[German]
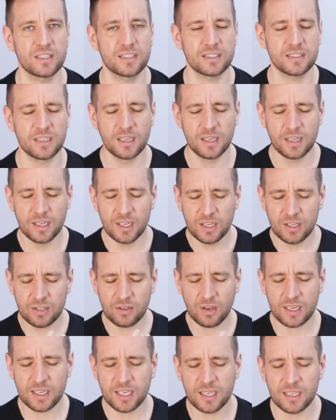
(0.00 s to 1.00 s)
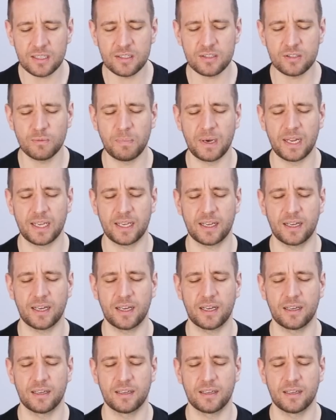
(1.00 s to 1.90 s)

ist, dorthin zu blicken.